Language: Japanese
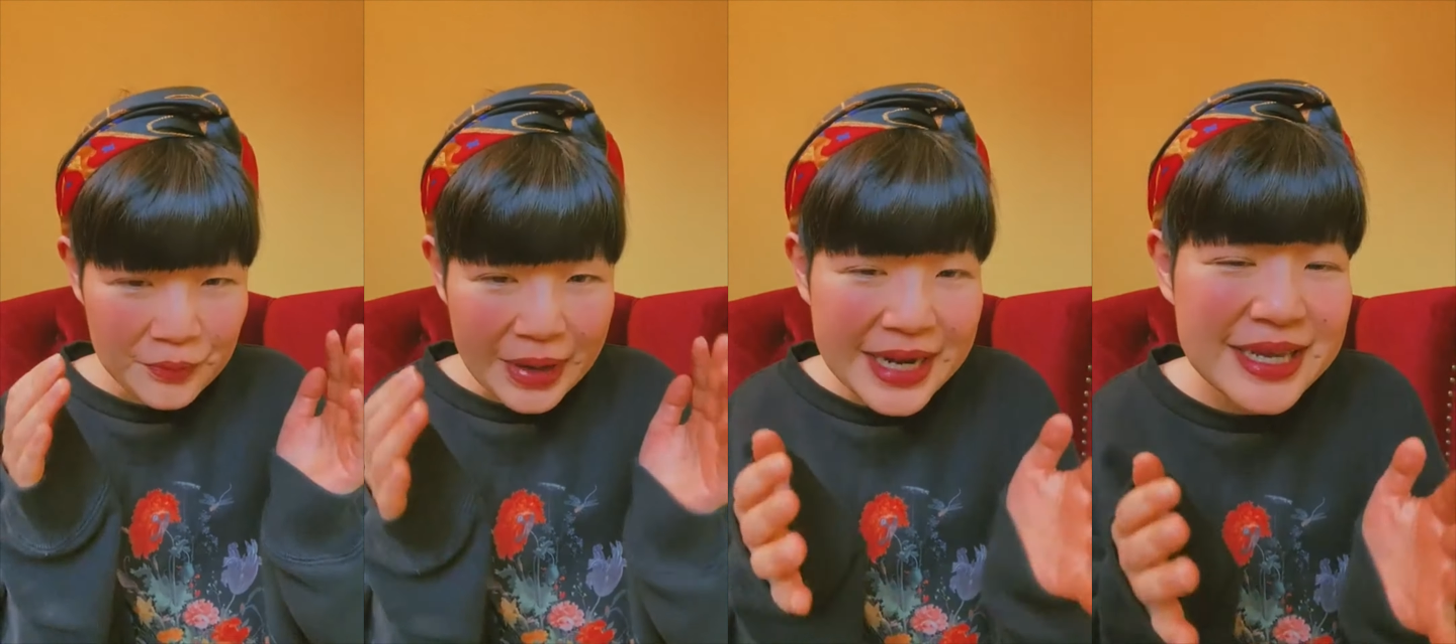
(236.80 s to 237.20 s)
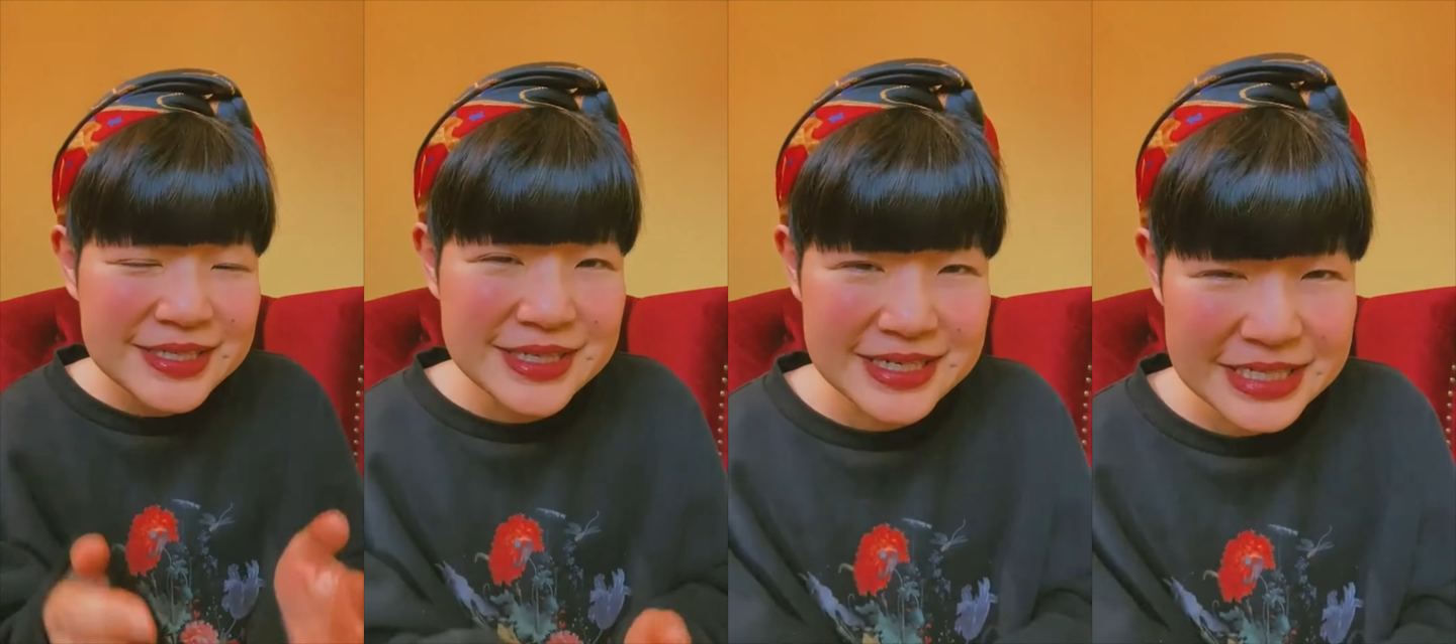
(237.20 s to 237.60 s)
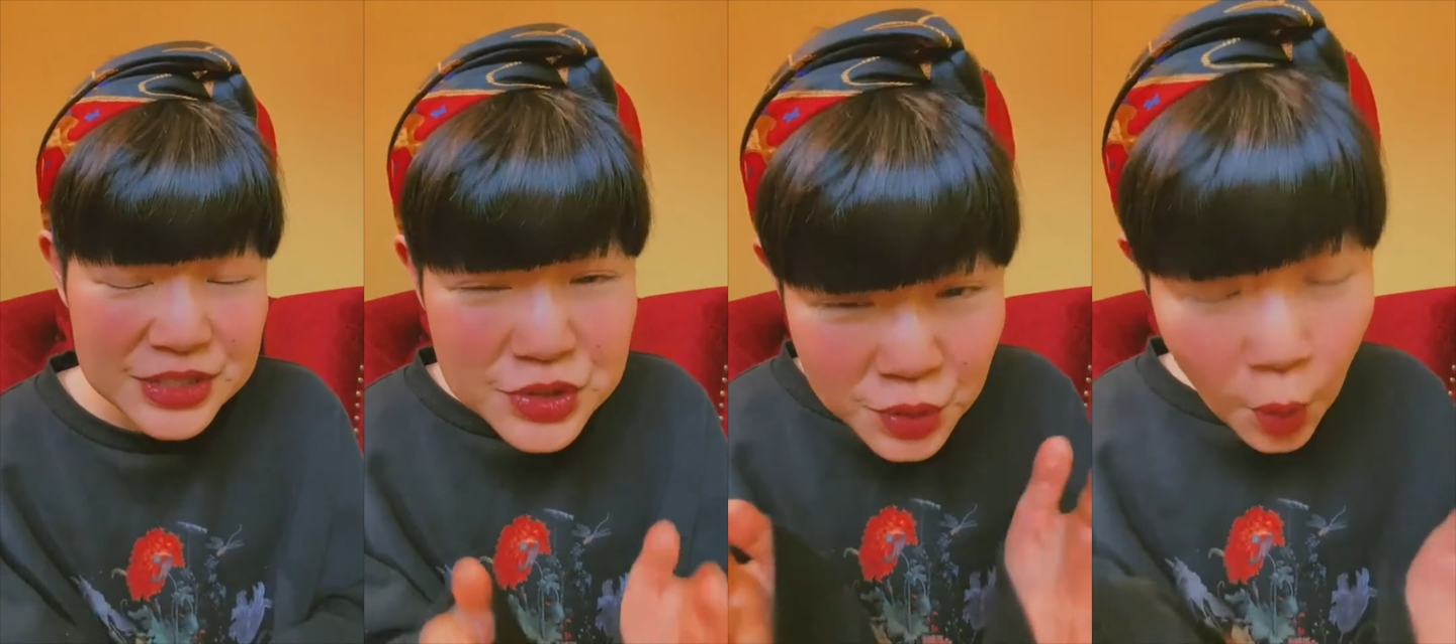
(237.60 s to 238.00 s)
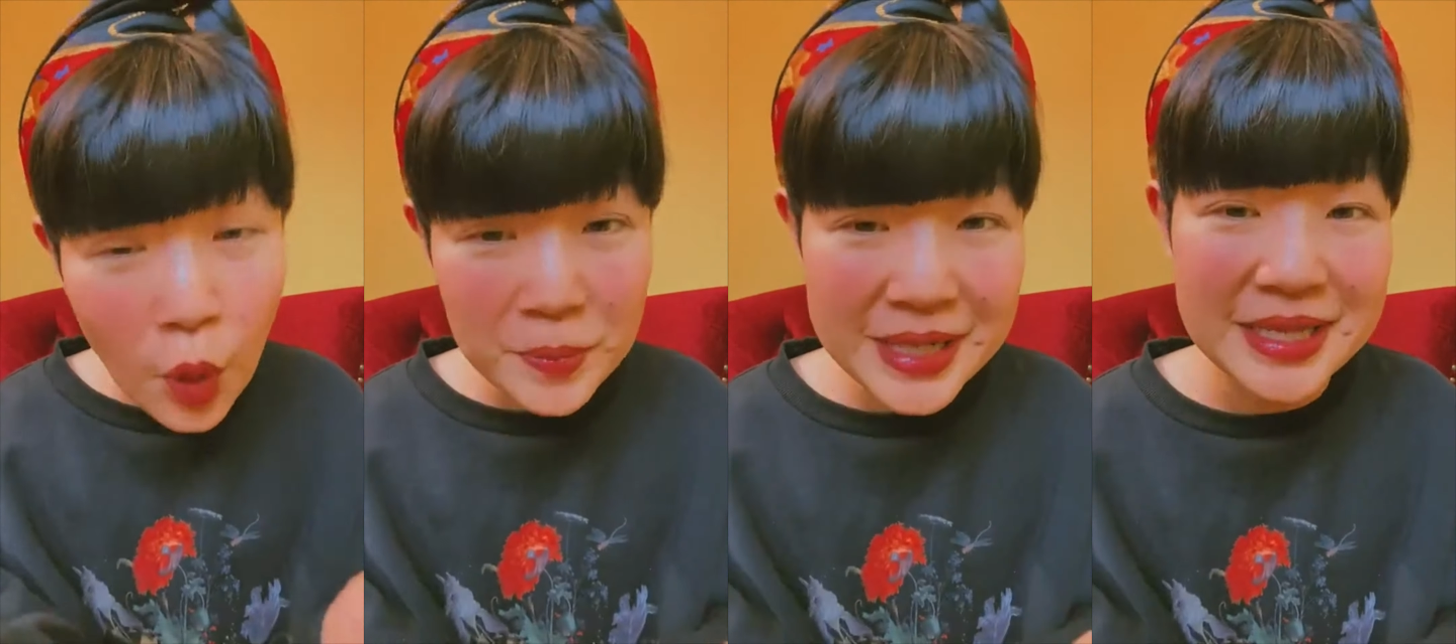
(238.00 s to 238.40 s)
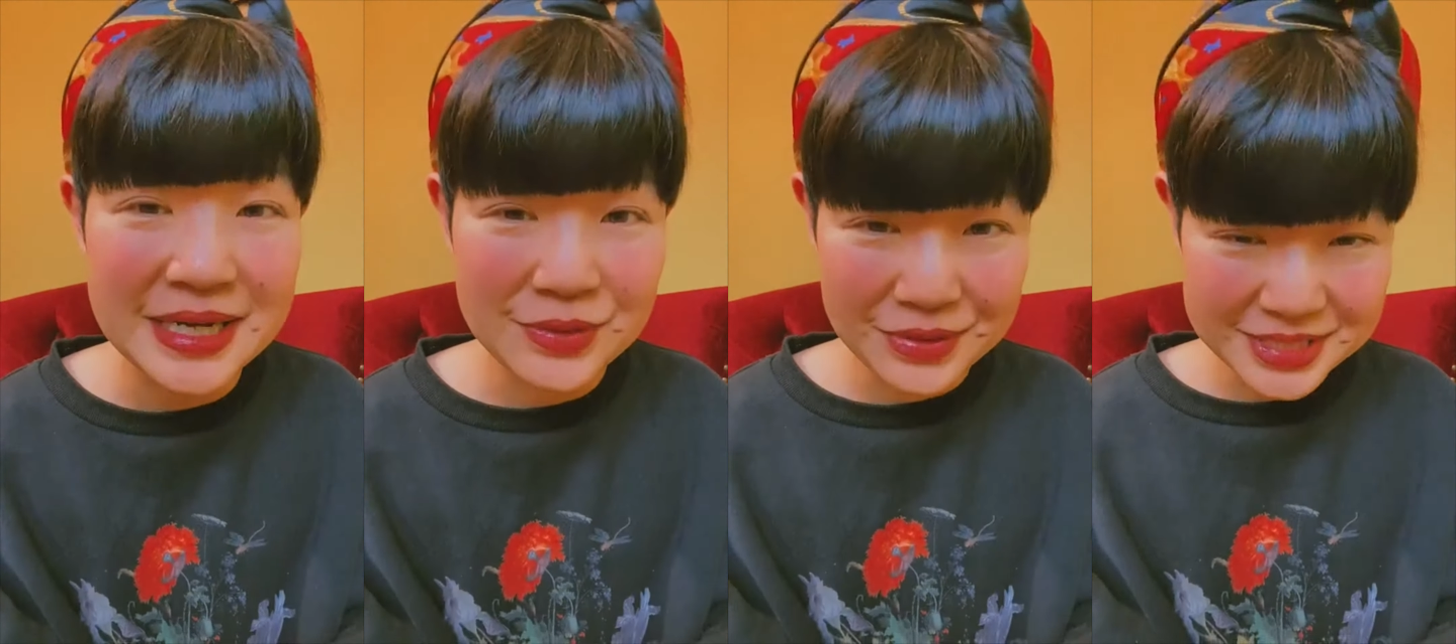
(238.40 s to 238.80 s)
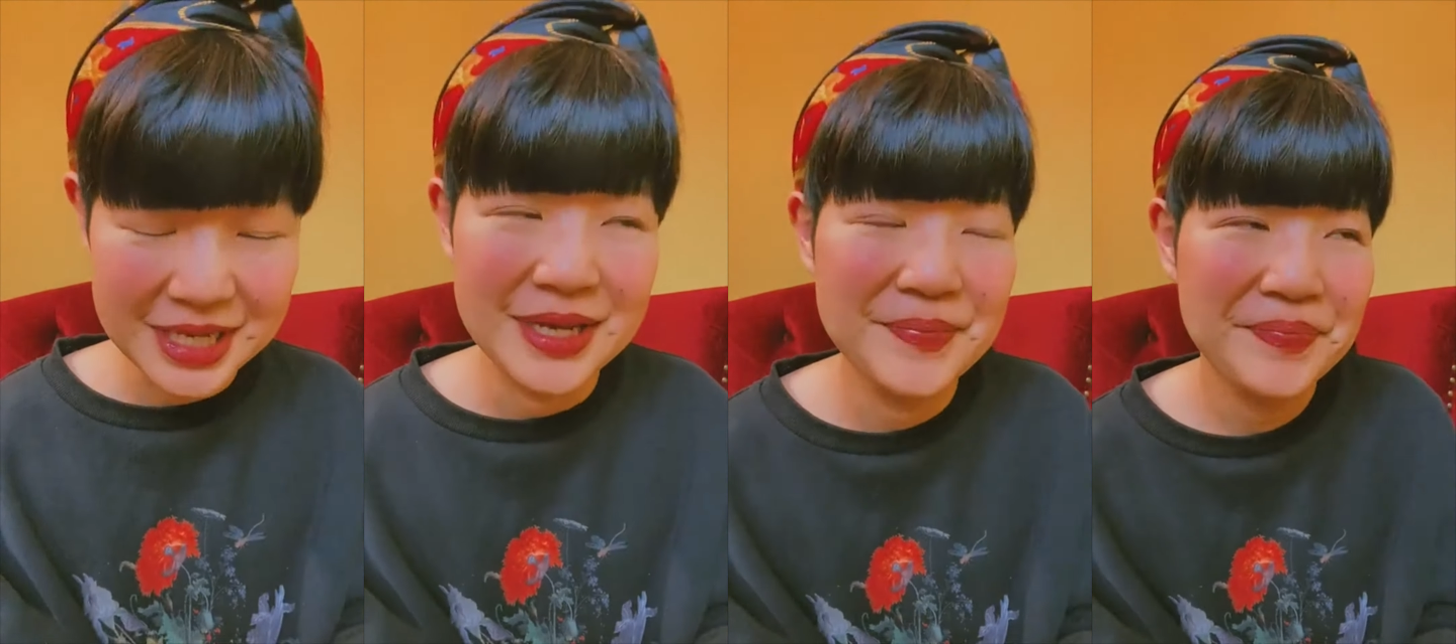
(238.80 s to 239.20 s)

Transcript: う、わかりやすいからさ、ユーフォー を見れたりとかさ、